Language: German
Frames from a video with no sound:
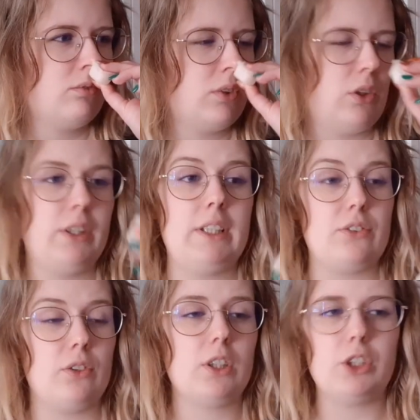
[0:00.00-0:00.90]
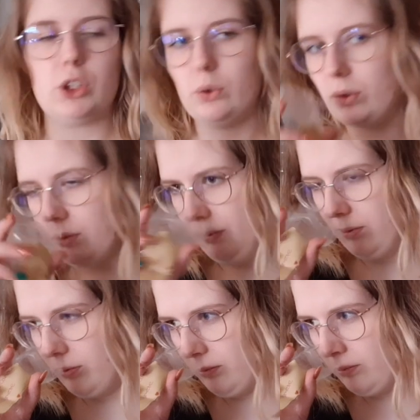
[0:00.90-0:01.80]
Ach, der ist wirklich schön.
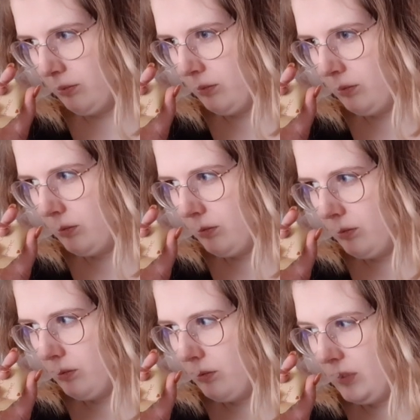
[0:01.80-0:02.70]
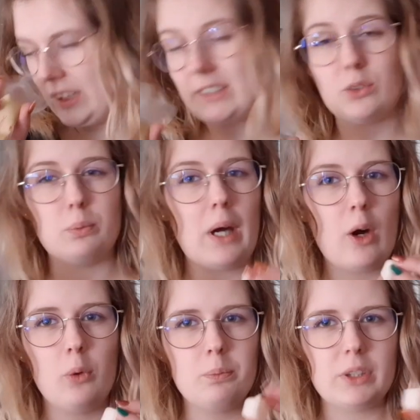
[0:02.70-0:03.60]
Der ist
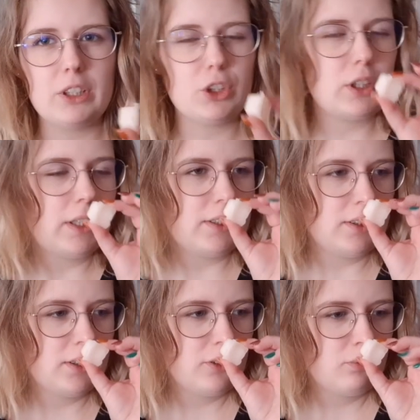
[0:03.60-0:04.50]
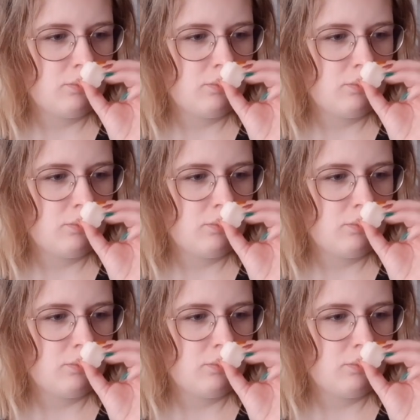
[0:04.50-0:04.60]
überhaupt nicht stechend.